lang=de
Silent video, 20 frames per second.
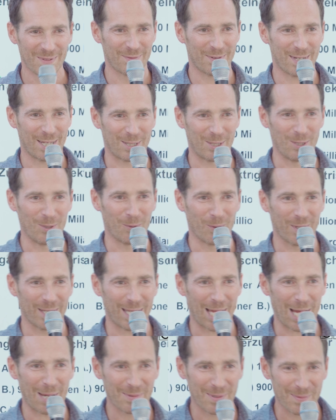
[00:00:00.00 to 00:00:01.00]
Vielleicht die junge
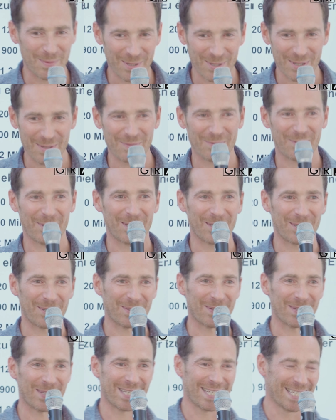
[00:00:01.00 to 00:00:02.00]
Dame mal da im
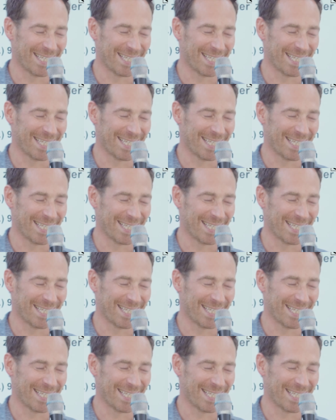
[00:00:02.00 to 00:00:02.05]
Vordergrund.